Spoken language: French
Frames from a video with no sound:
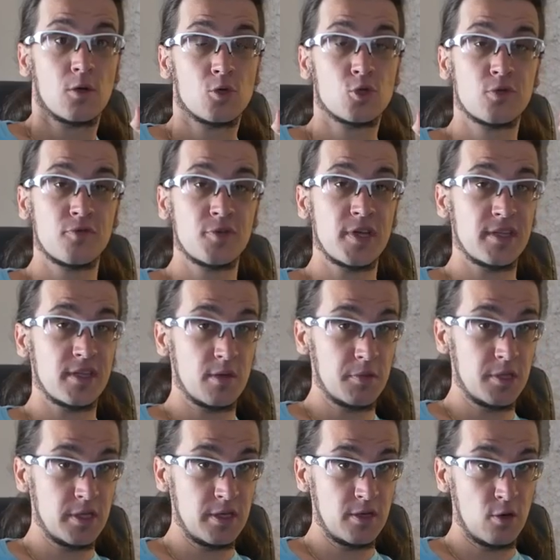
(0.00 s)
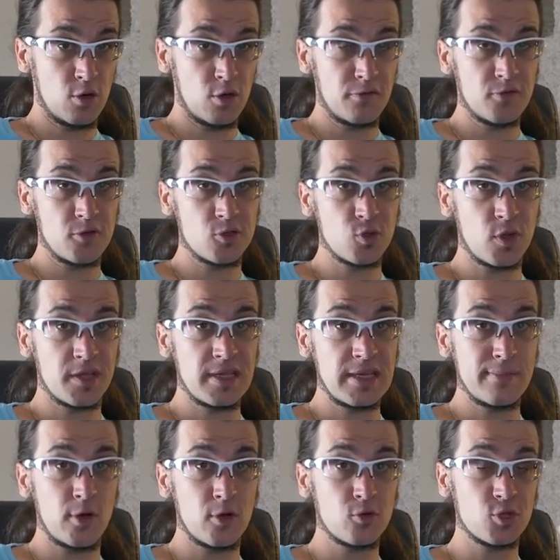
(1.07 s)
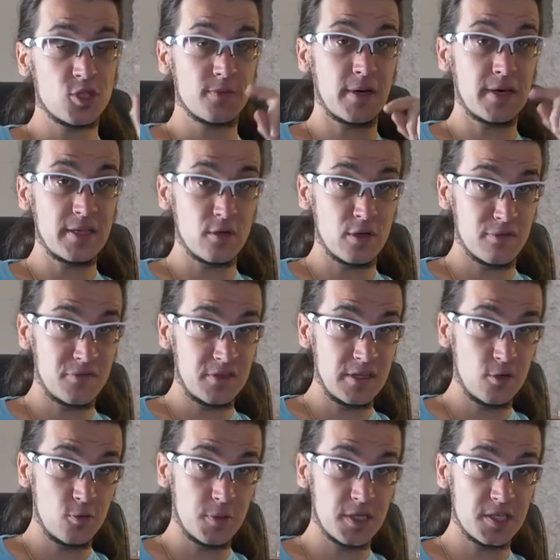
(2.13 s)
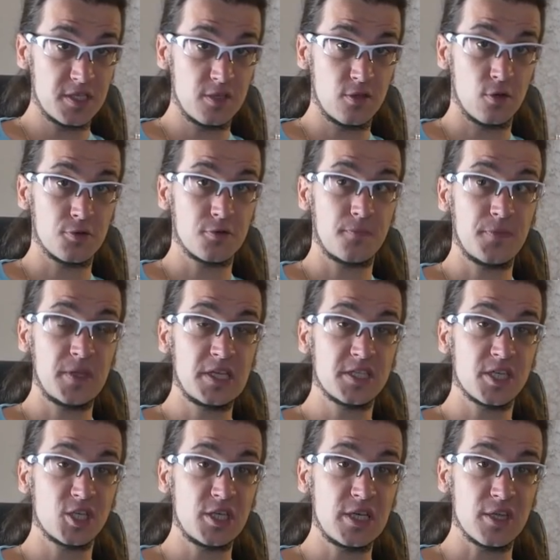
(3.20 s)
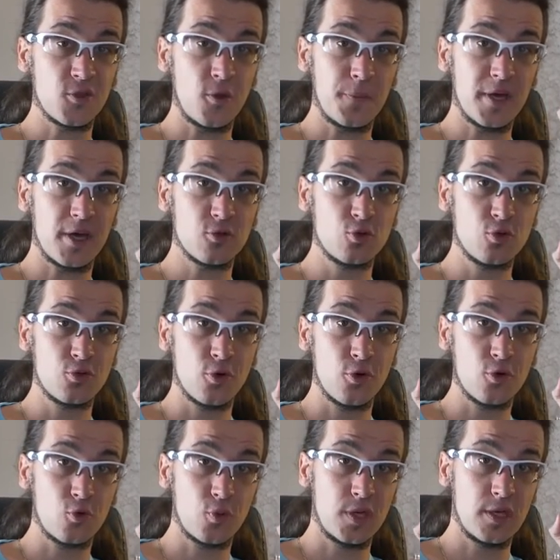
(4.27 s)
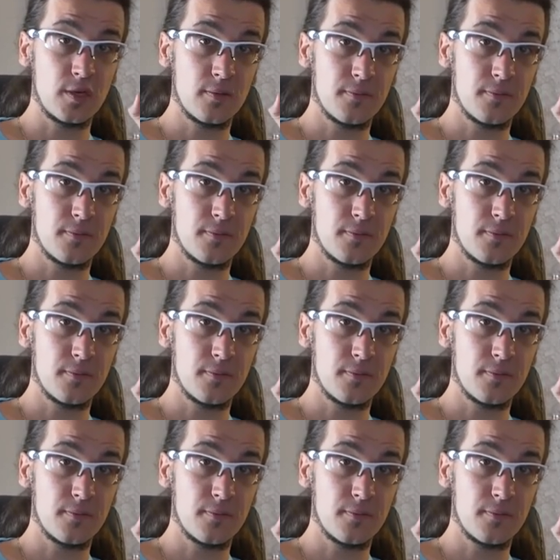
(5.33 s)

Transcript: Je voudrais terminer en revenant sur un élément dont j'ai parlé dans la vidéo précédente. Il s'agit de la température de recuit.